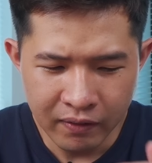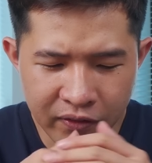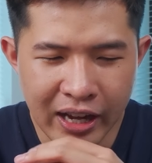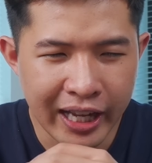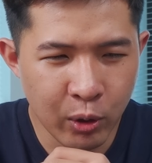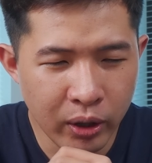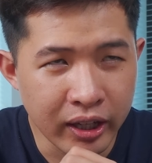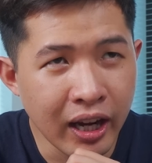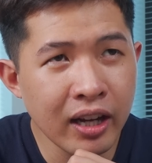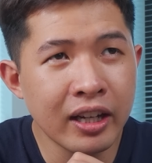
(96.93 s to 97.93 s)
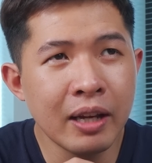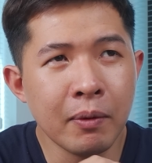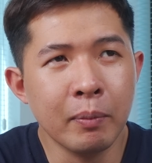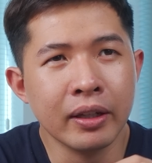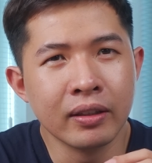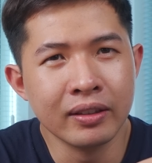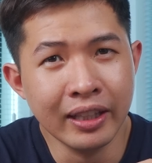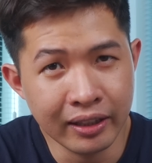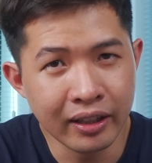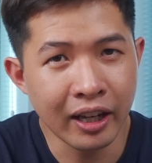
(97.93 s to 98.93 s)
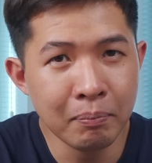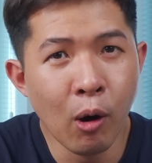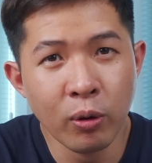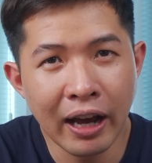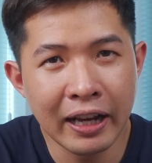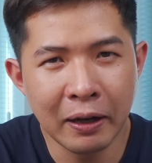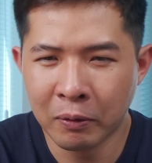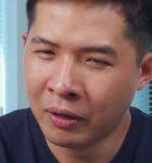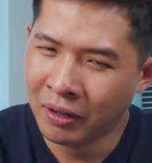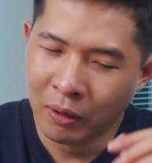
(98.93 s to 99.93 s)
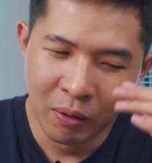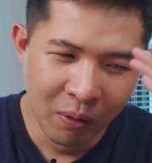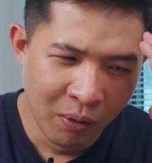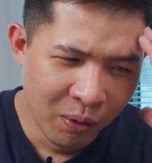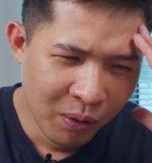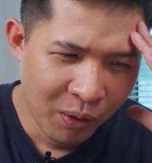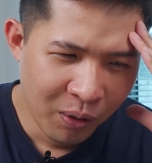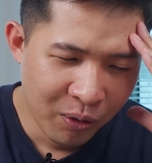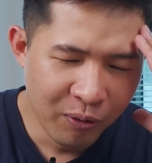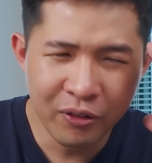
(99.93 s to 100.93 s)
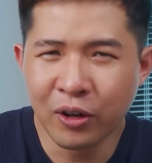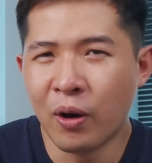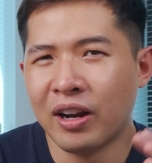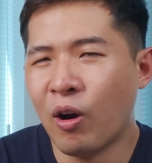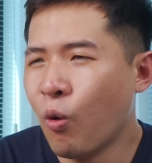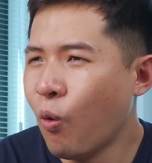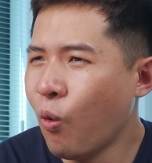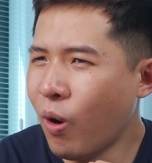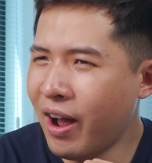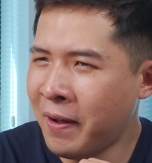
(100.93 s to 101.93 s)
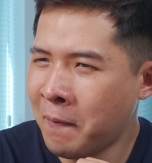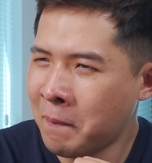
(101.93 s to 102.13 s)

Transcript: Và cái khoảnh khắc khi mà mình nhìn thấy cái màu này ấy, nó phải gọi là ui,